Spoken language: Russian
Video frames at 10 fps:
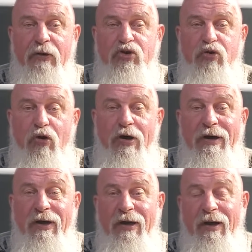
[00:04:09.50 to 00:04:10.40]

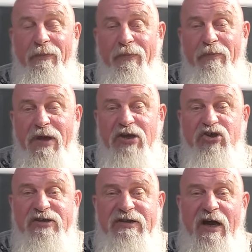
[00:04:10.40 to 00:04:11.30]
Что
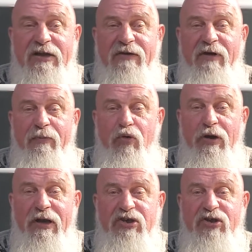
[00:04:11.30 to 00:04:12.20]
меньше стартовая
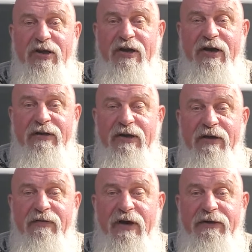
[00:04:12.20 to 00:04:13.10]
боль начала их
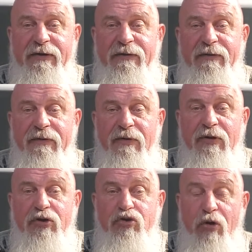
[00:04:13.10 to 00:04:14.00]
одолевать.
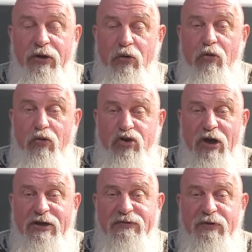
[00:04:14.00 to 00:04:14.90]
Что они
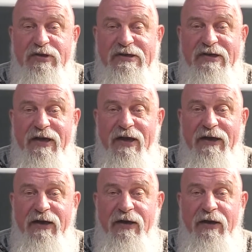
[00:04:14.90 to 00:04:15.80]
улучшили свое
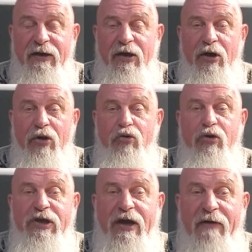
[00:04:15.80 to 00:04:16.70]
состояние.
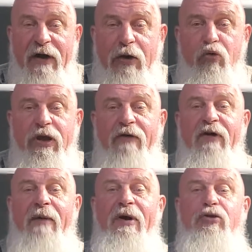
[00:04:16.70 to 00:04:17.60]
Но не говорю я
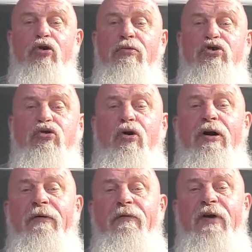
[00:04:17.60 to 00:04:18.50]
вам о том,
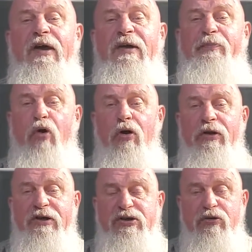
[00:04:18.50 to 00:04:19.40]
что вы
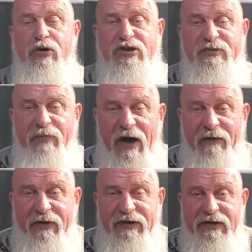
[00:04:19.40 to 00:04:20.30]
полностью
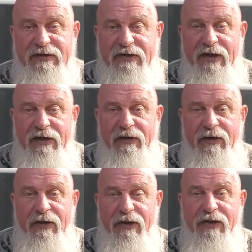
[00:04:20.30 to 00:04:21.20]
избавитесь, да?
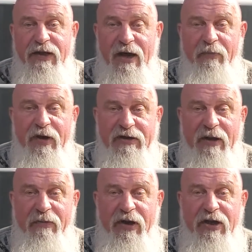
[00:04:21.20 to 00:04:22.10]
Не об
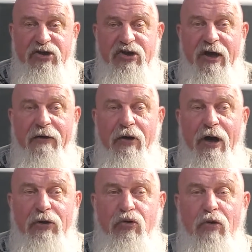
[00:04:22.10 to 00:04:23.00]
этом речь. Я
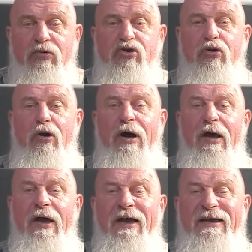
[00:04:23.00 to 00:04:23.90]
говорю о том, что
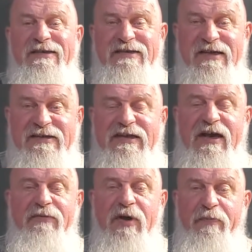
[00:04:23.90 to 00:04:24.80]

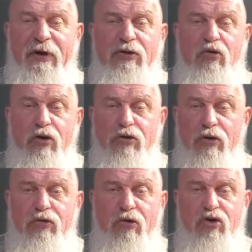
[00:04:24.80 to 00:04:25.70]
системный подход,
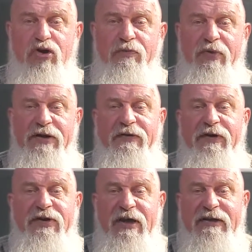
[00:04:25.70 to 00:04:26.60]
он должен быть
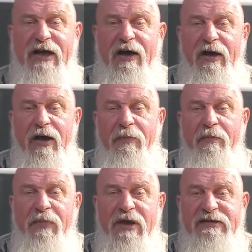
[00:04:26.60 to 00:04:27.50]
где-то
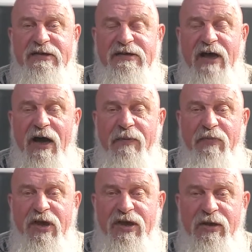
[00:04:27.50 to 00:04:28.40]
месяц как
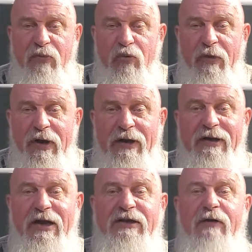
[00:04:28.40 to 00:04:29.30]
минимум
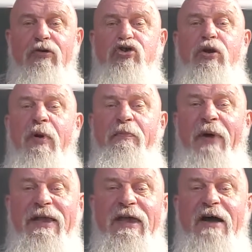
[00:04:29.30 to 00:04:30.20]
для того, чтобы
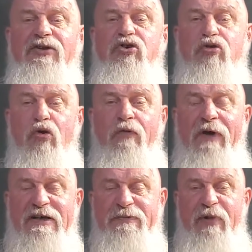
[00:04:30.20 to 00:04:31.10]
понять, что у
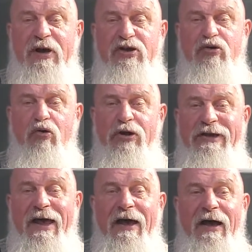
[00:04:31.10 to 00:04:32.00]
вас
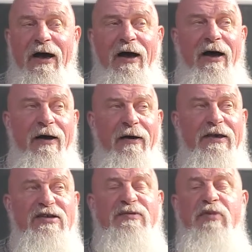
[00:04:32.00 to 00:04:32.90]
происходят э,
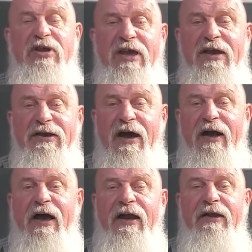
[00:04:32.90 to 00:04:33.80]

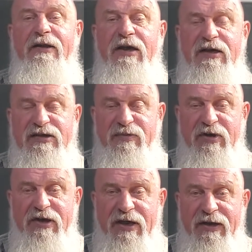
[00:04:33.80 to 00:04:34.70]
изменения, коренные
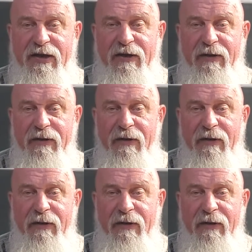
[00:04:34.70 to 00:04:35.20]
изменения.